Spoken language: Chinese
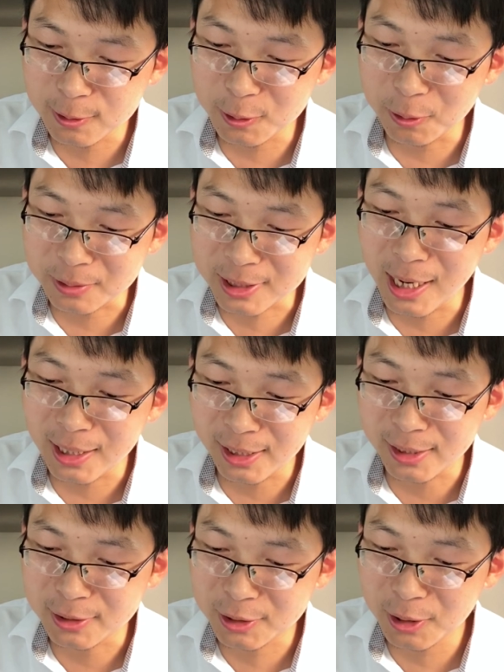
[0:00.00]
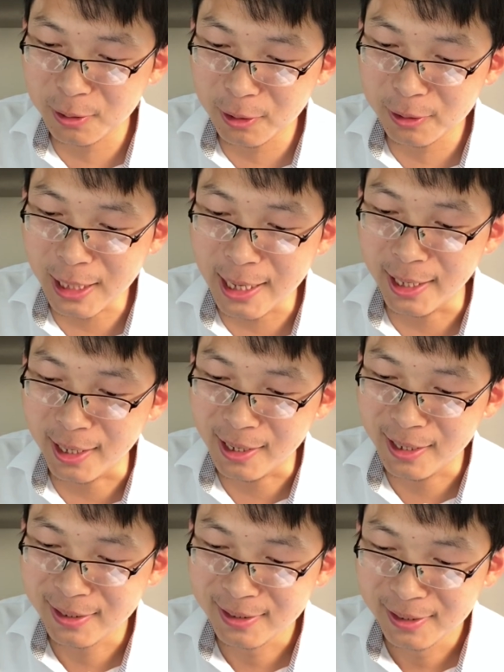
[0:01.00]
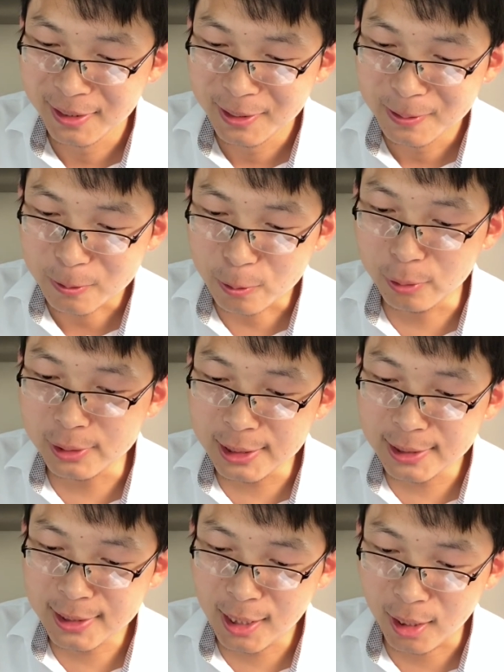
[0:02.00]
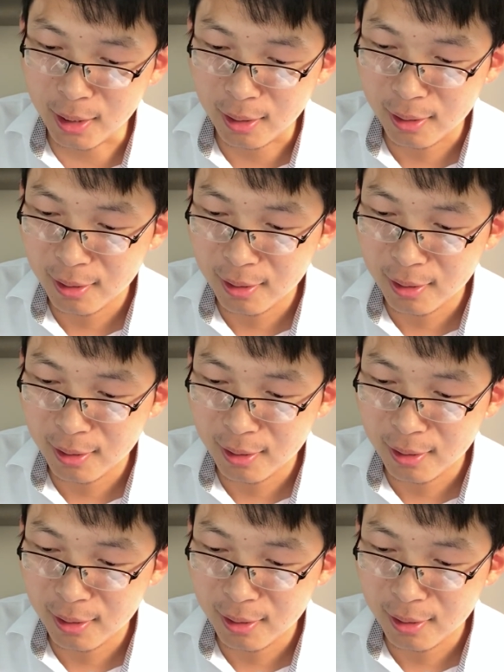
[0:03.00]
就差点笑掉大牙。国际上